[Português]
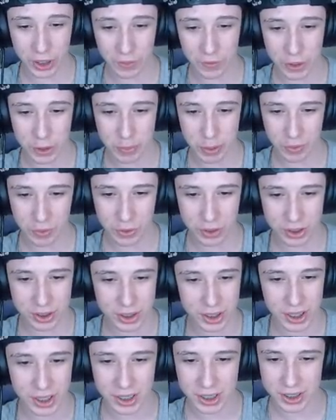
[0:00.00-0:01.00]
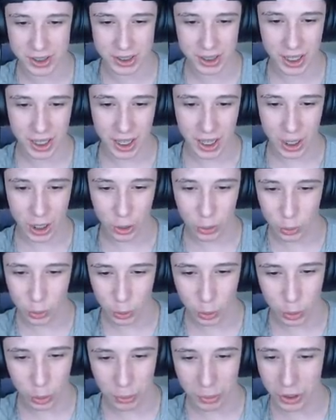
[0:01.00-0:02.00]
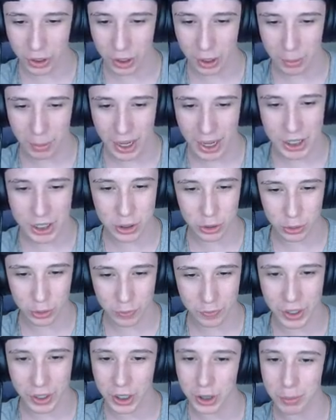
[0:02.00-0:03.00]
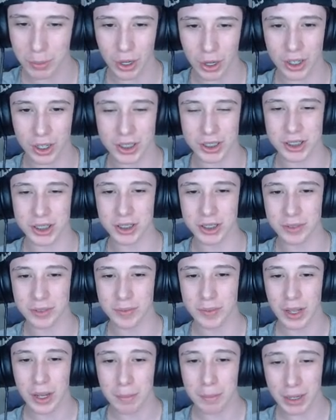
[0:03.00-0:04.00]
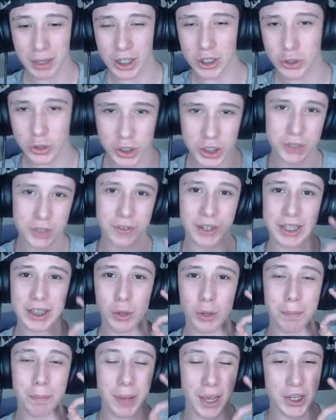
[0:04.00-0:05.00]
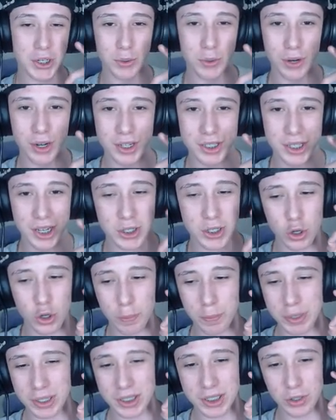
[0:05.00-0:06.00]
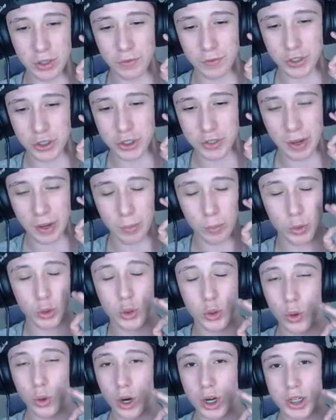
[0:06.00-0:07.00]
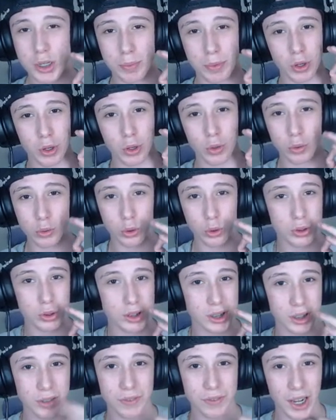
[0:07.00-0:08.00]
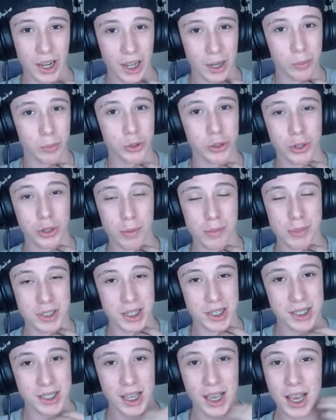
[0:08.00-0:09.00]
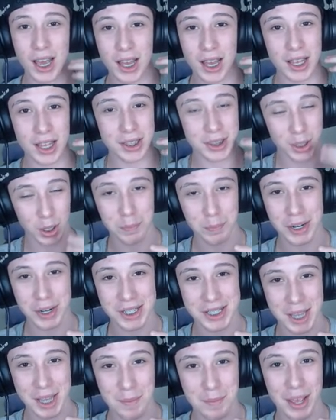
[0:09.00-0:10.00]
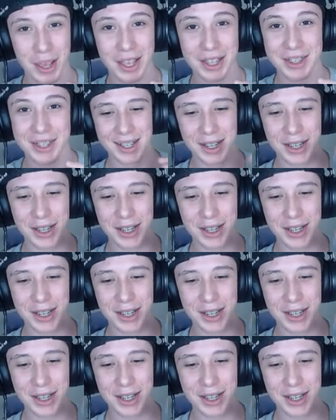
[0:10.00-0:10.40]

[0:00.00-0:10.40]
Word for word: vídeo pra vocês, eu tô tomando remédio, eu tô ficando melhorzinho, mas hoje vai ter um Bad Wars aí. Desculpa se o vídeo tiver muito corte, porque eu não tô conseguindo falar muito, como vocês estão percebendo.